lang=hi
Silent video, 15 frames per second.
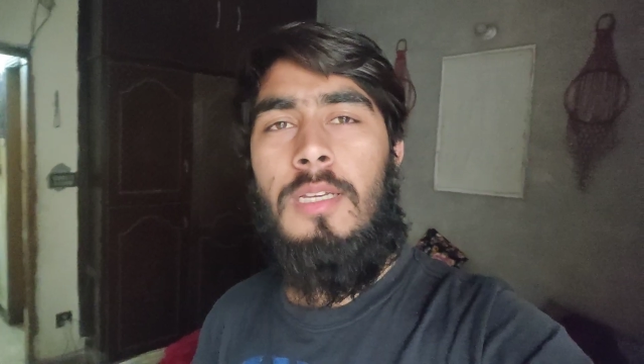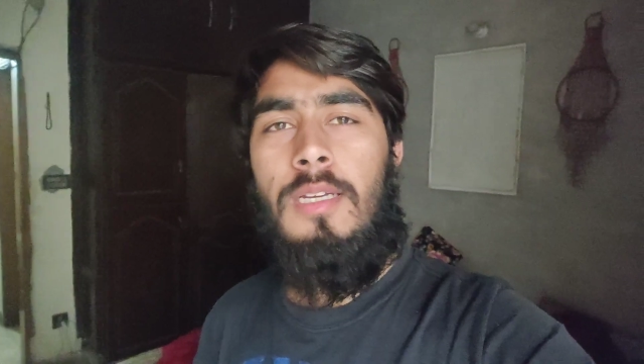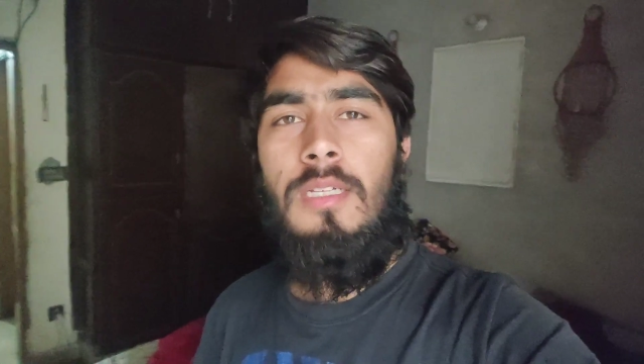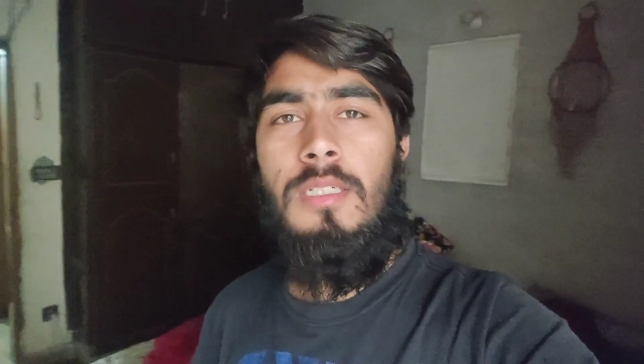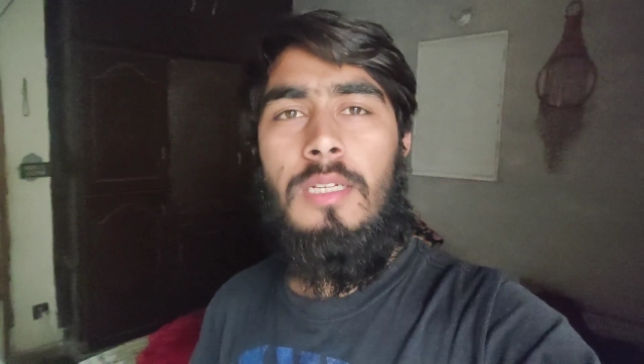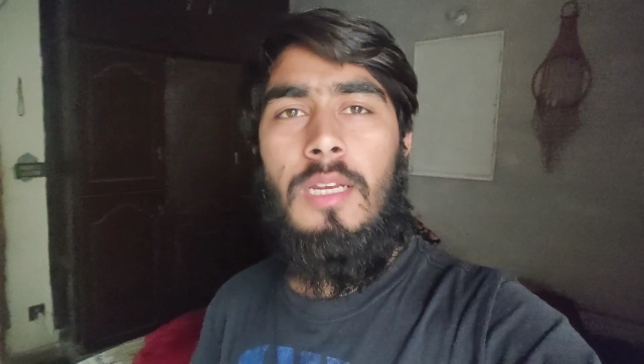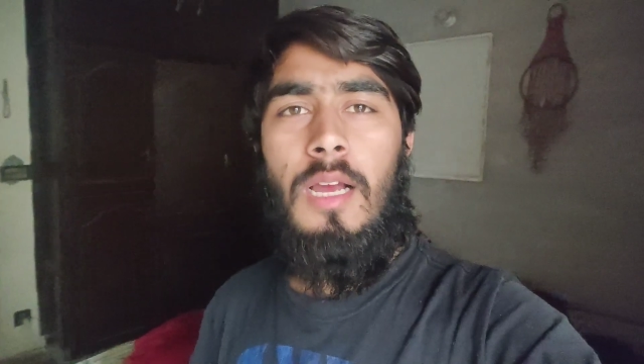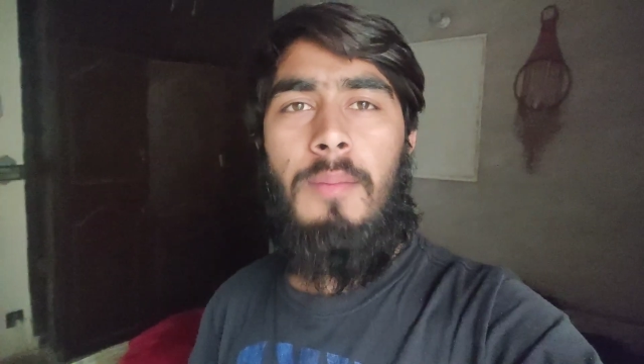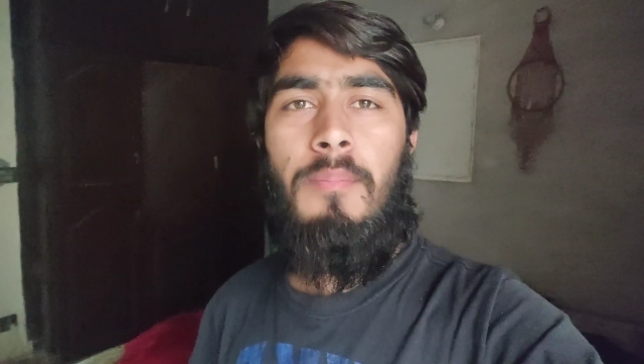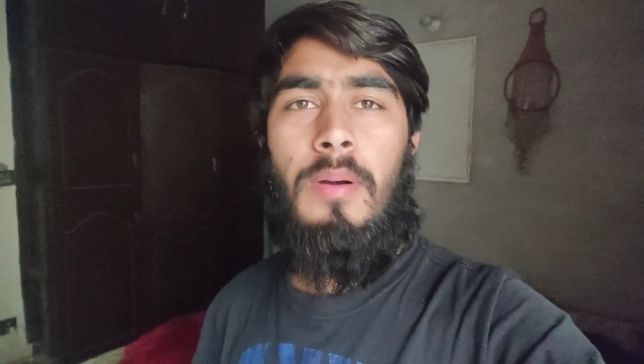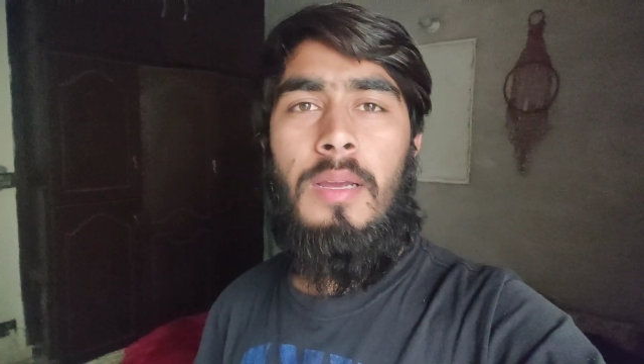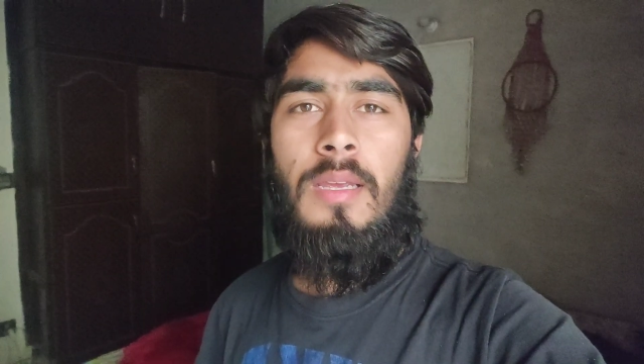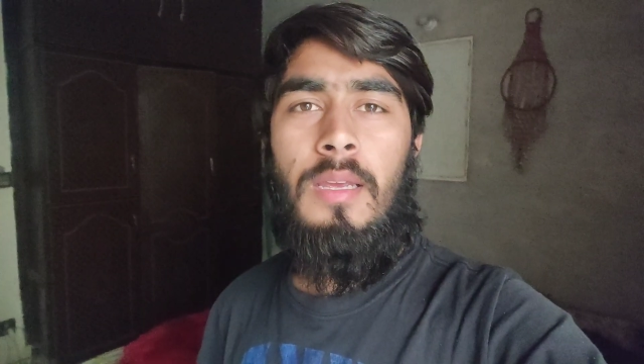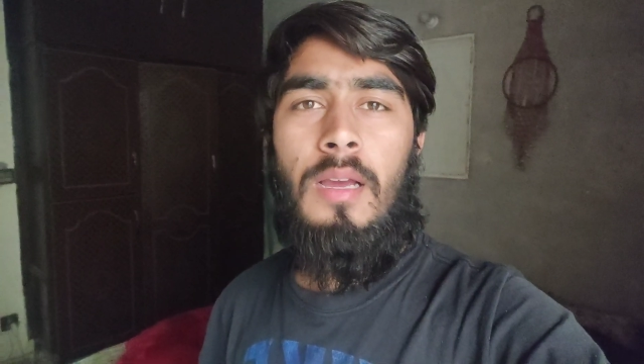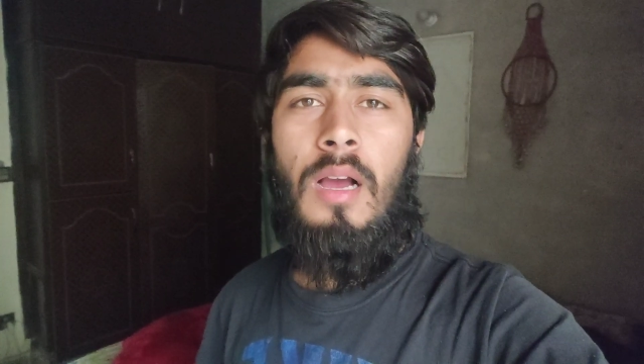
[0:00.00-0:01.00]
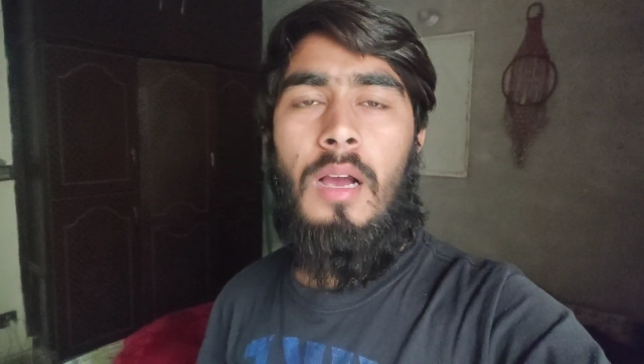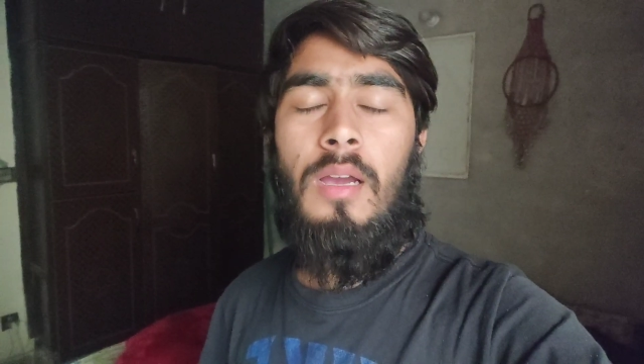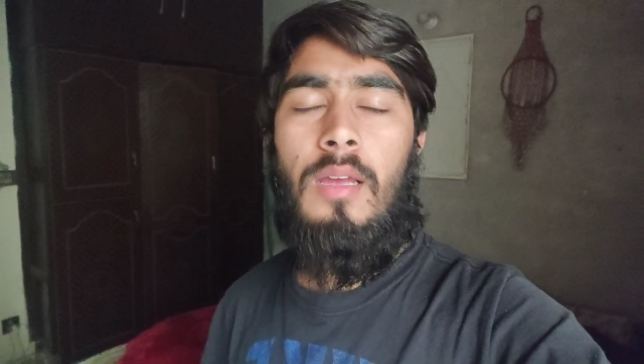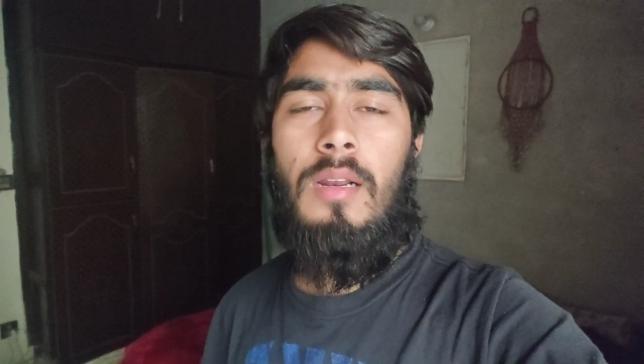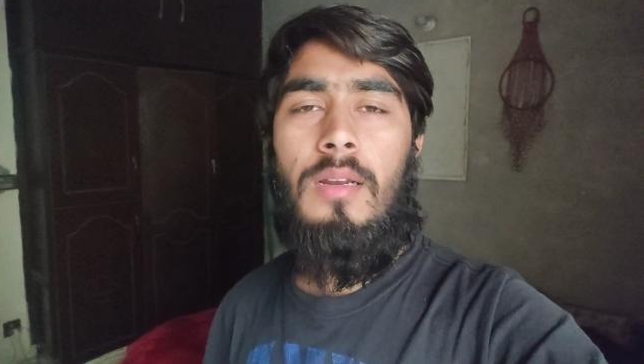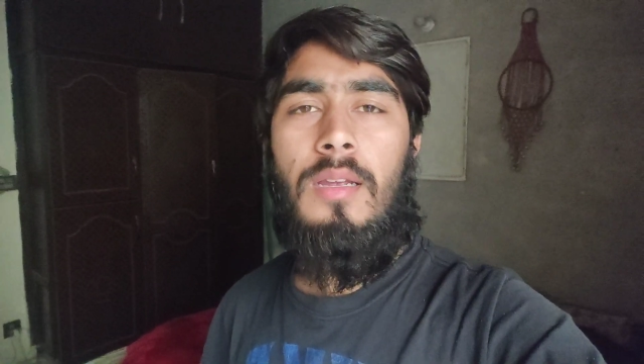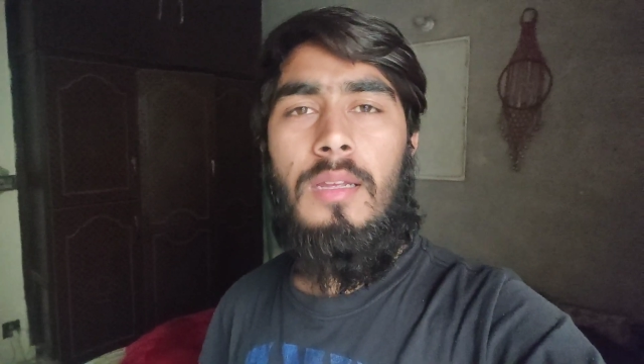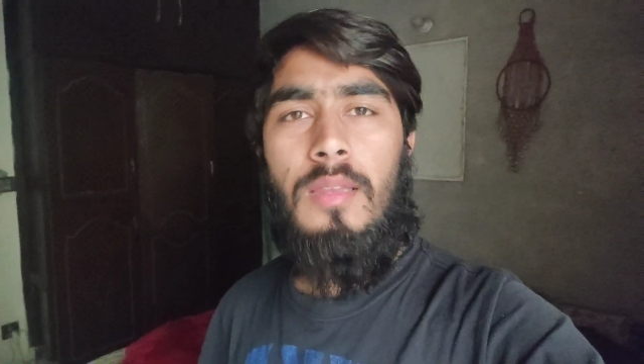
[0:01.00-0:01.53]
से कि शयाब भाई आखिर